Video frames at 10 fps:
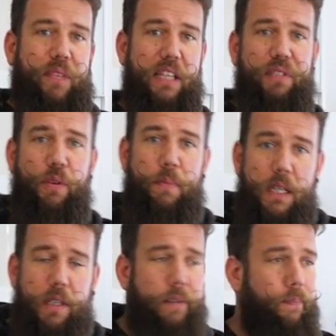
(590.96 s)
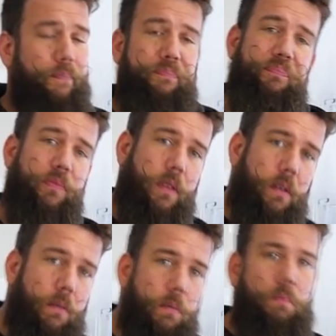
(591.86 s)
Ist für mich
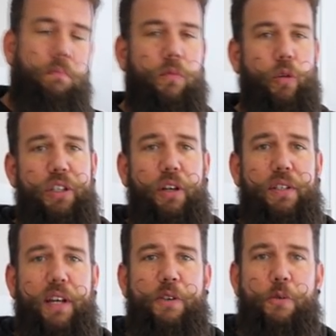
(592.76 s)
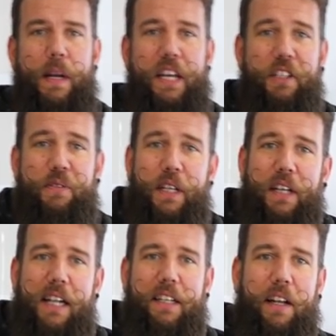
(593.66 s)
durchaus eine
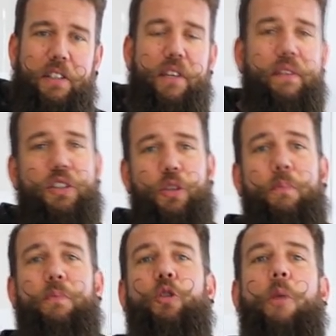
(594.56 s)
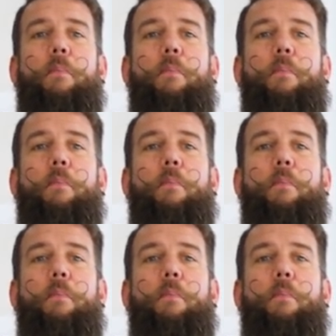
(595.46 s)
überlegenswerte Alternative zum